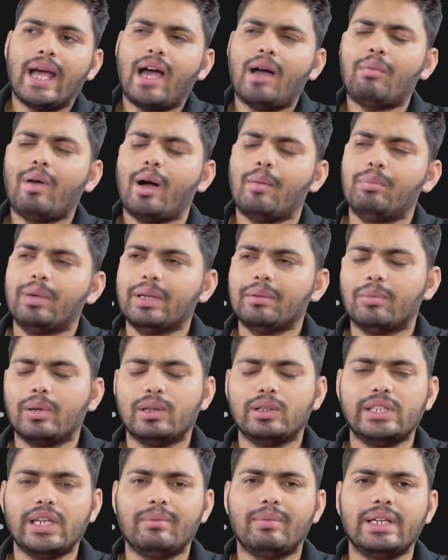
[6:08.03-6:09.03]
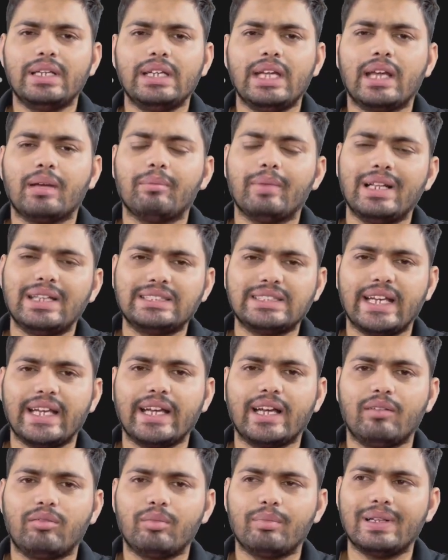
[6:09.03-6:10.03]
आपने बोल दिया भाई एक मेल से
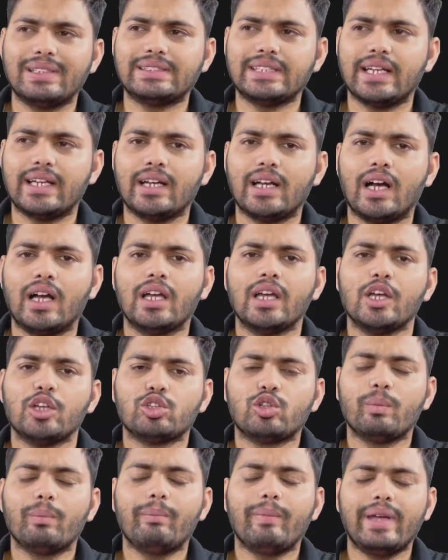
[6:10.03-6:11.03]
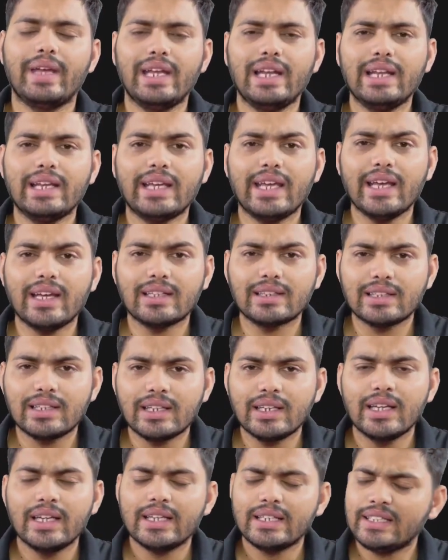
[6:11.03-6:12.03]
आएगा फीमेल से आएगा तो मेल के
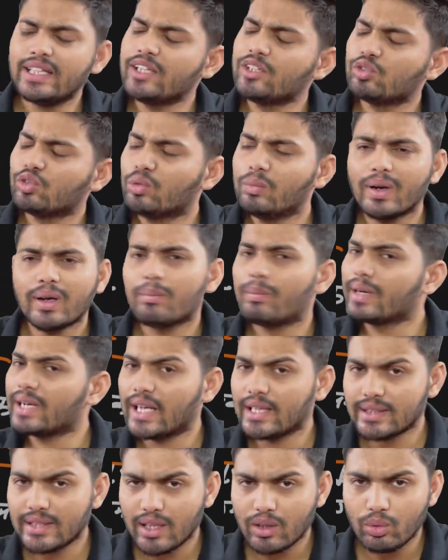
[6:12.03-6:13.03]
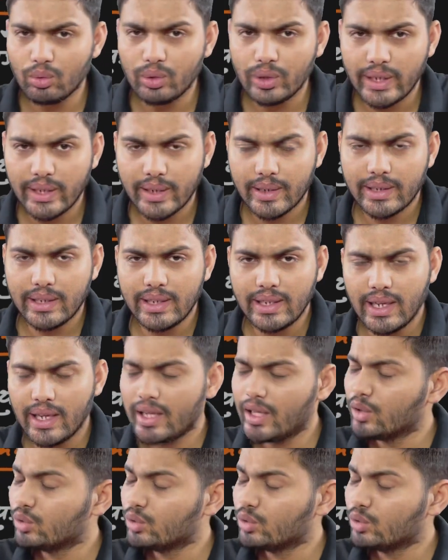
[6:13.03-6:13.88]
अंदर ये युग्मक बनाता कौन है ठीक है